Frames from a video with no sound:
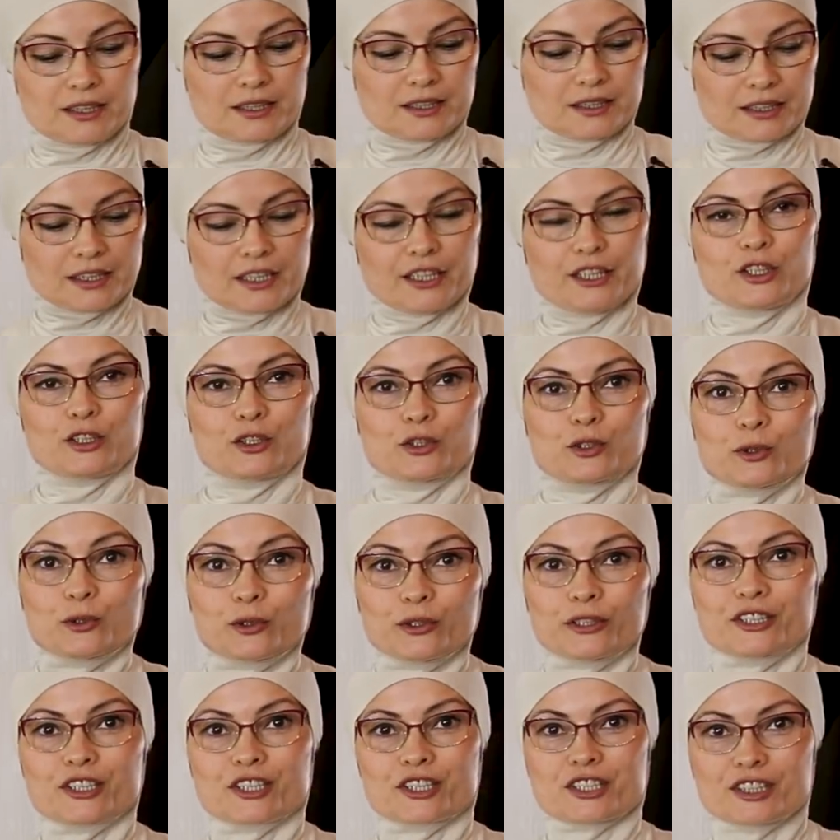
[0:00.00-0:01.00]
И я
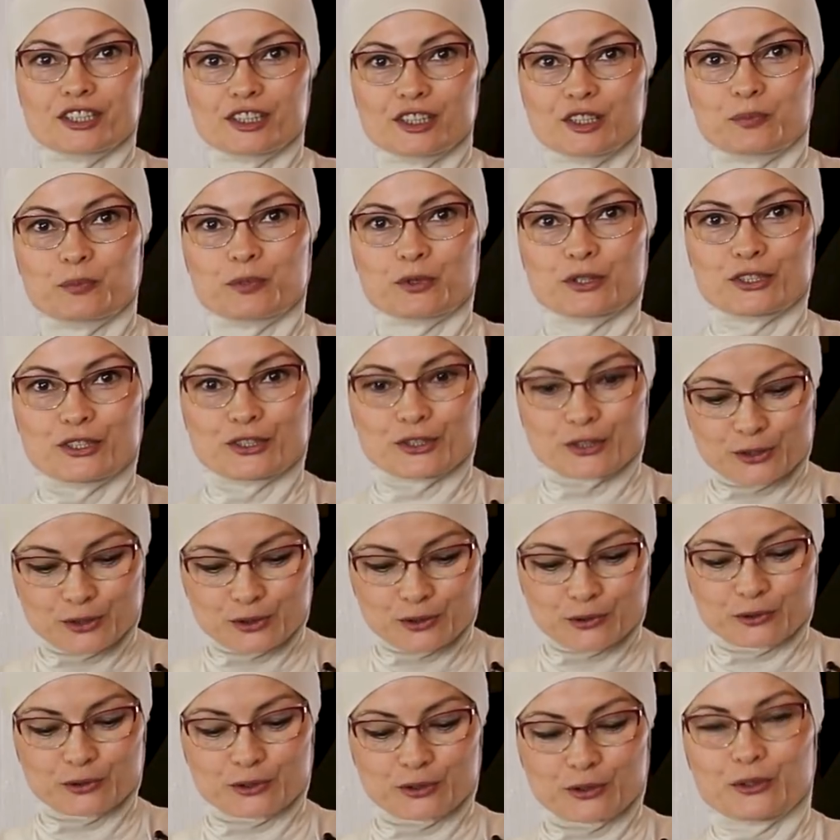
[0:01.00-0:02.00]
ее решила после
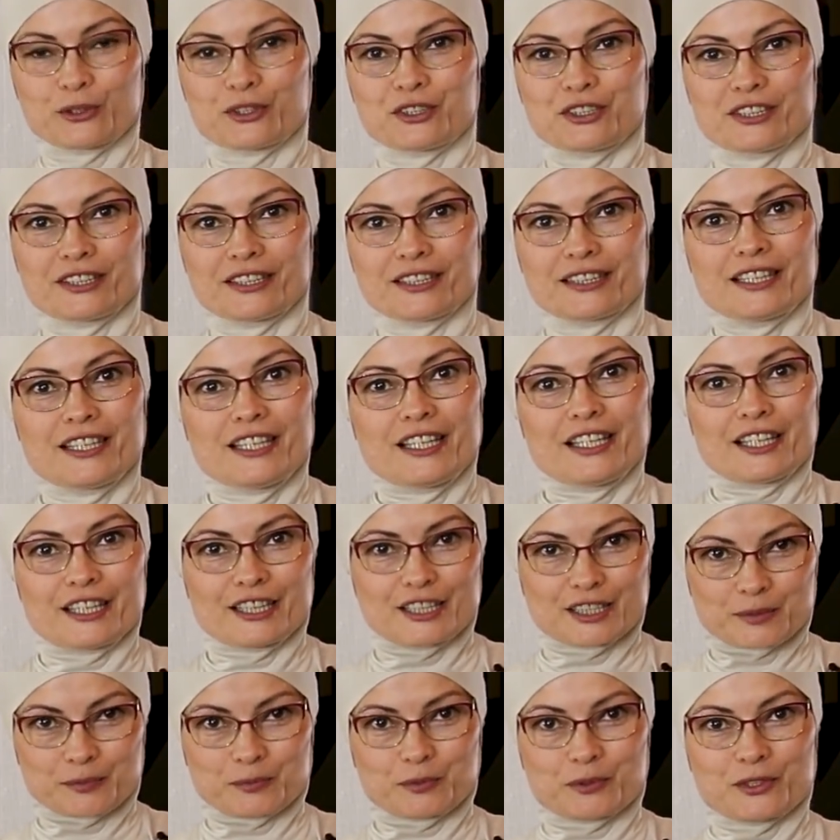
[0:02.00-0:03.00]
слова дочери
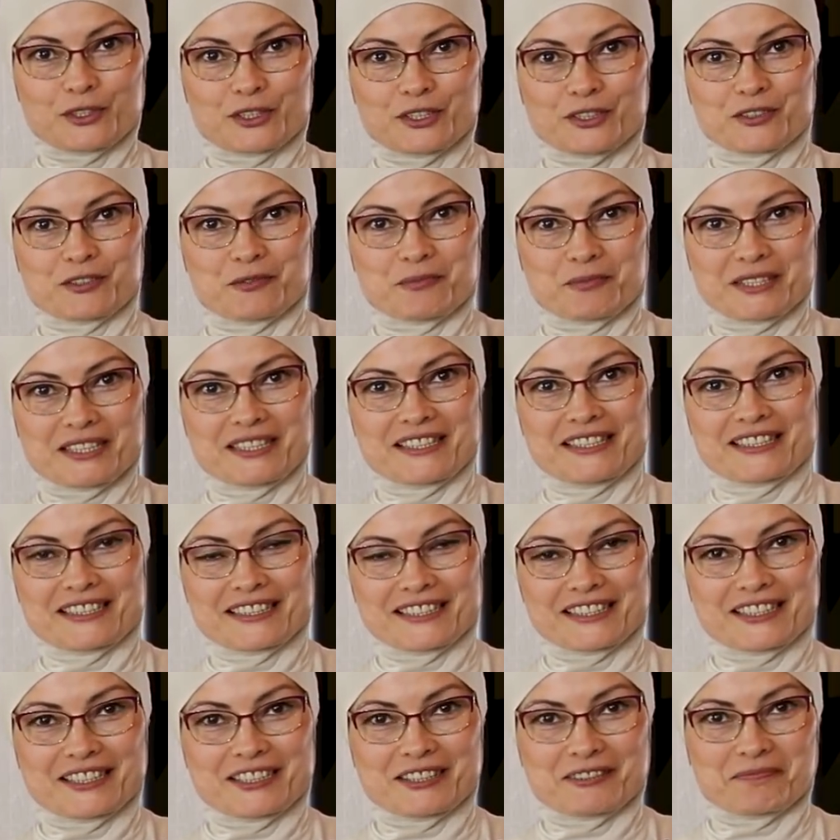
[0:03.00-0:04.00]
использовать вместе
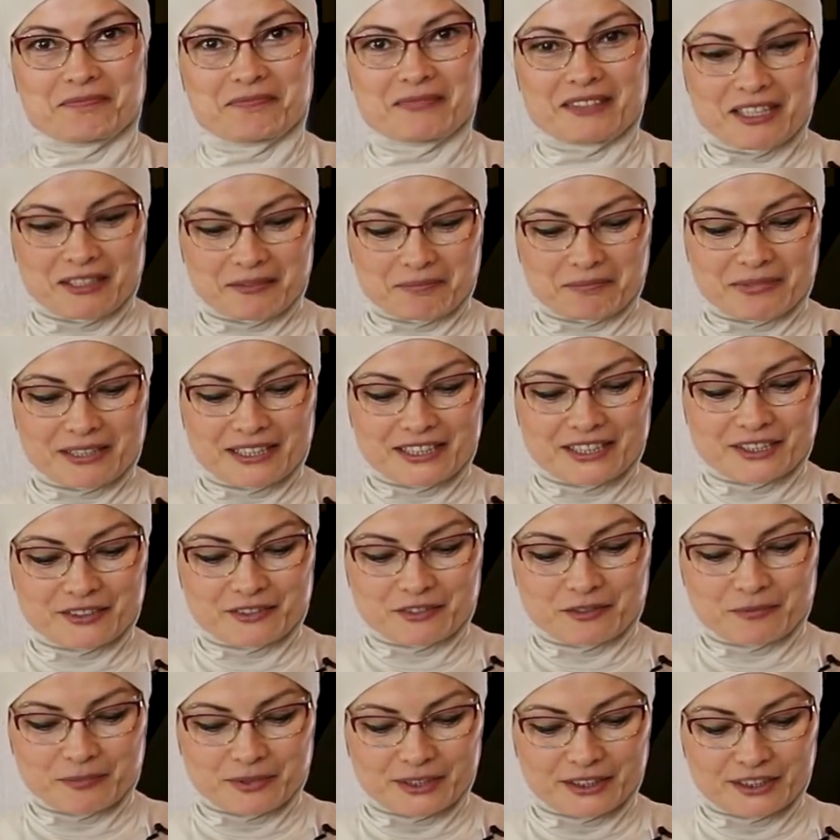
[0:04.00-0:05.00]
с этим
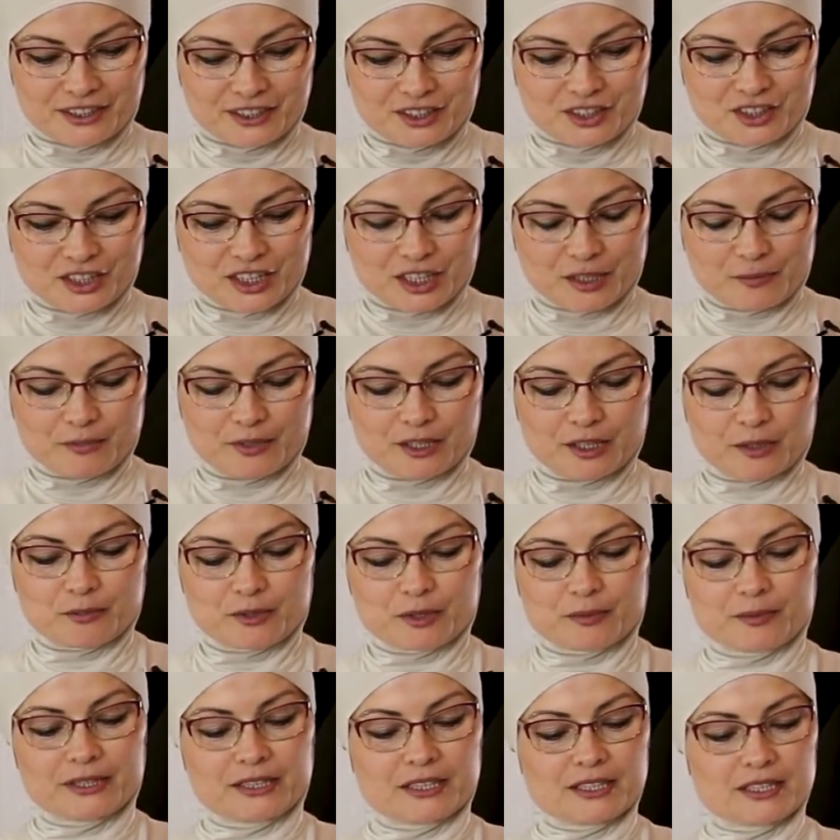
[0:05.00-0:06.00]
базовым
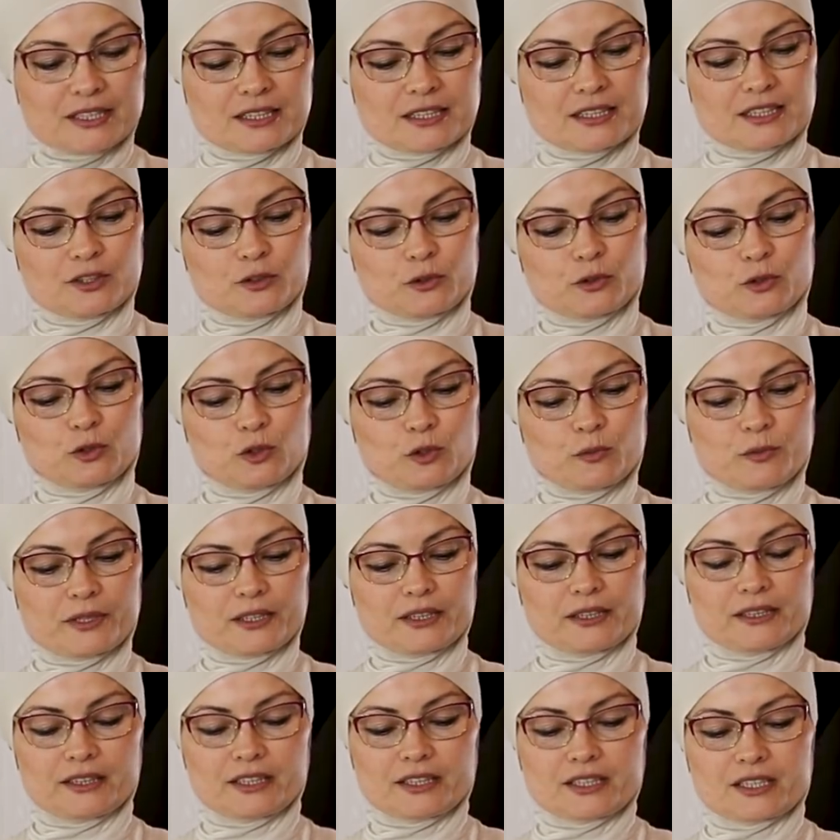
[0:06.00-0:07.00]
подхиджабником. Смотрите, как
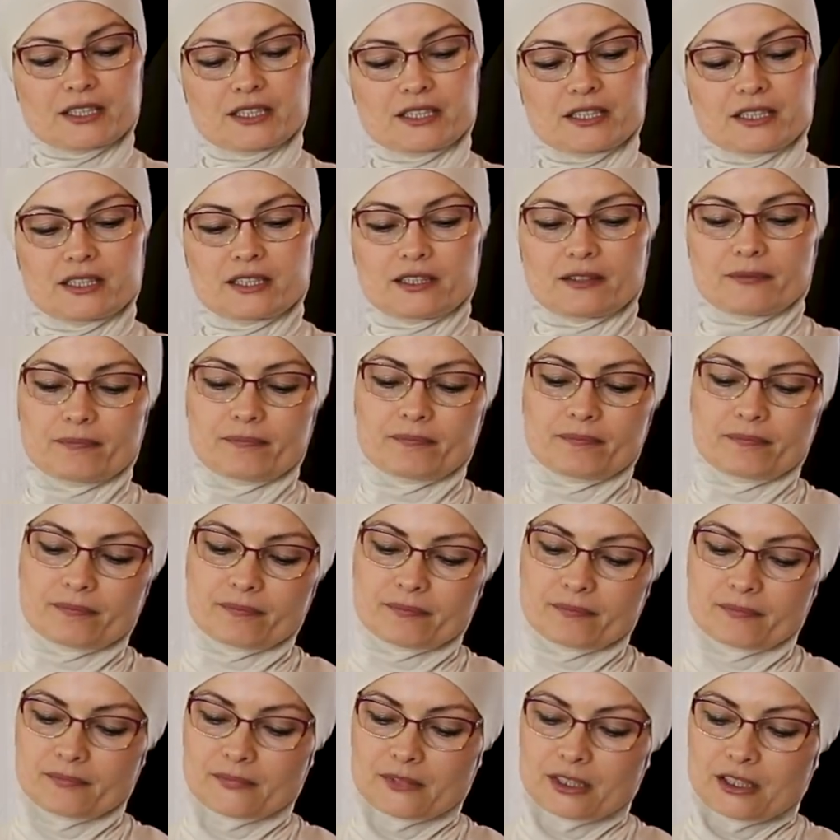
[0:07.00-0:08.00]
удобно она сшита.
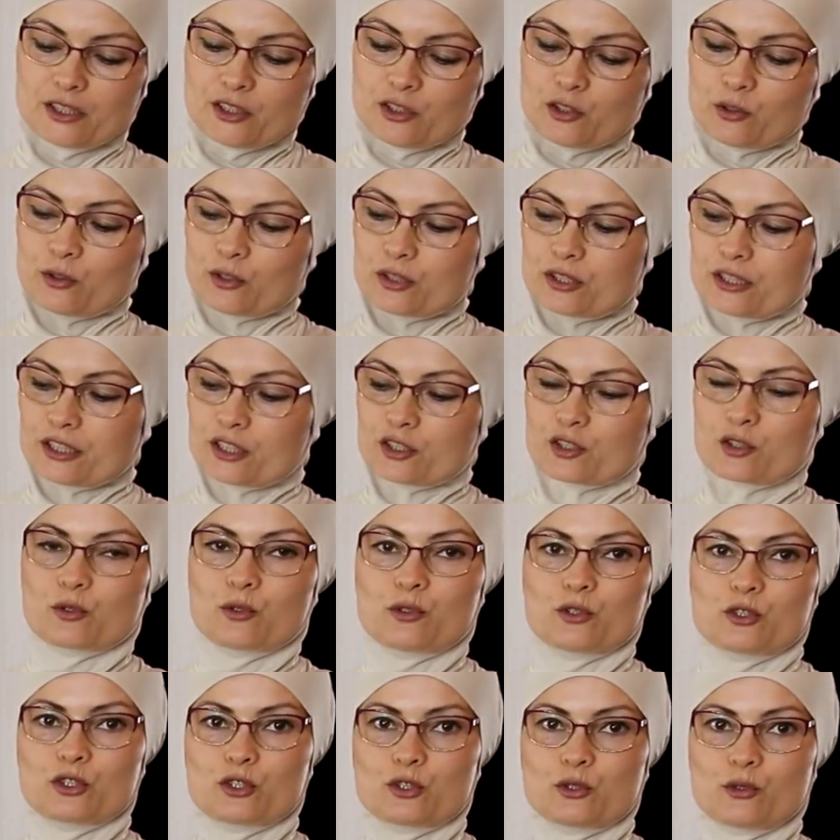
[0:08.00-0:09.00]
То есть
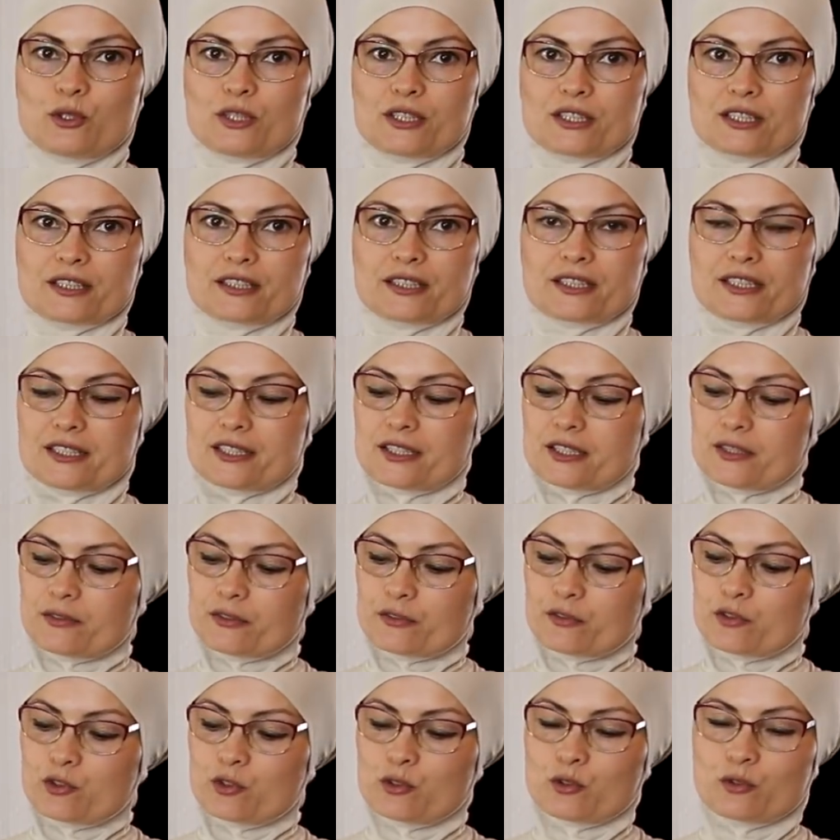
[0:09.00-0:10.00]
настолько
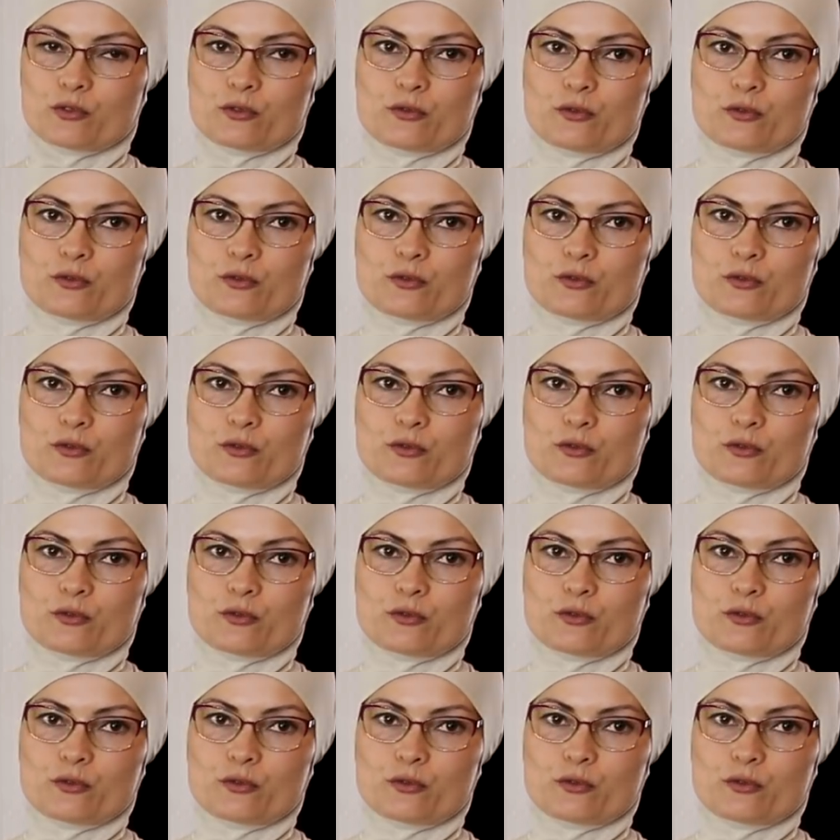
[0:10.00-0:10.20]
красиво все,